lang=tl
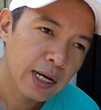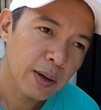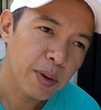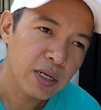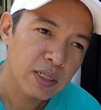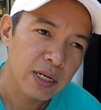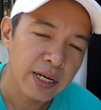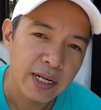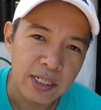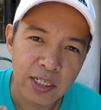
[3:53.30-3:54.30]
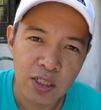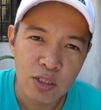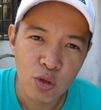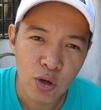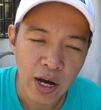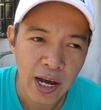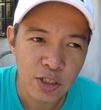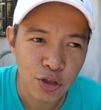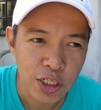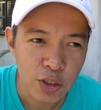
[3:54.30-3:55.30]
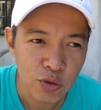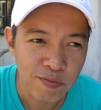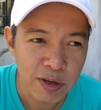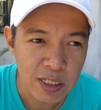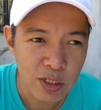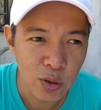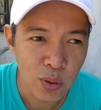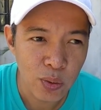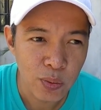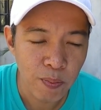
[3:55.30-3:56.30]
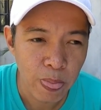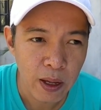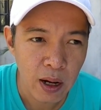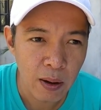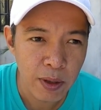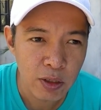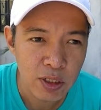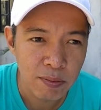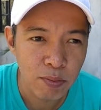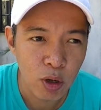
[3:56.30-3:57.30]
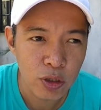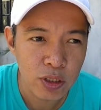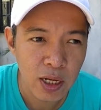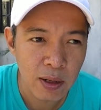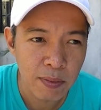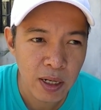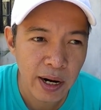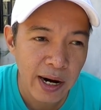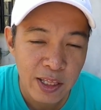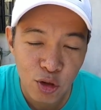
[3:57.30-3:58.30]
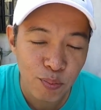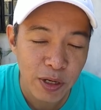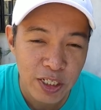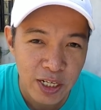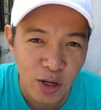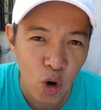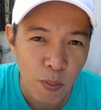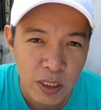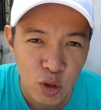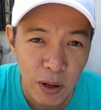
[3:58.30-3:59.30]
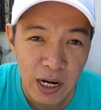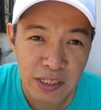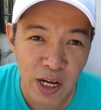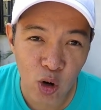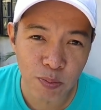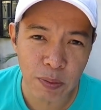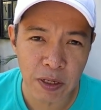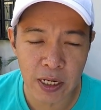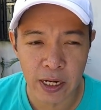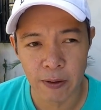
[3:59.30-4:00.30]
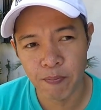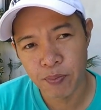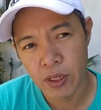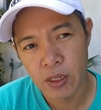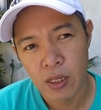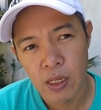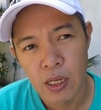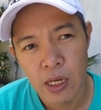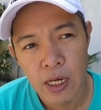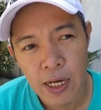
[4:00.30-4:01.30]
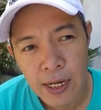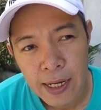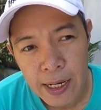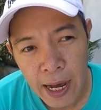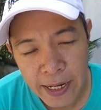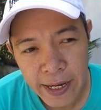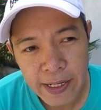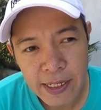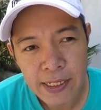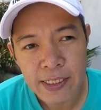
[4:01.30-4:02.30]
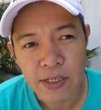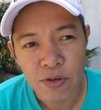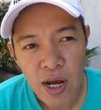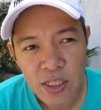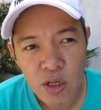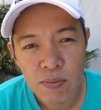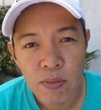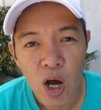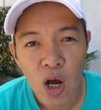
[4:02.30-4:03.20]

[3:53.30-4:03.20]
kapag nilagay natin yung address ng video, uh, meron siyang button na magra-random pick siya ng comment. So, para hindi ako pipili. Again, it's a random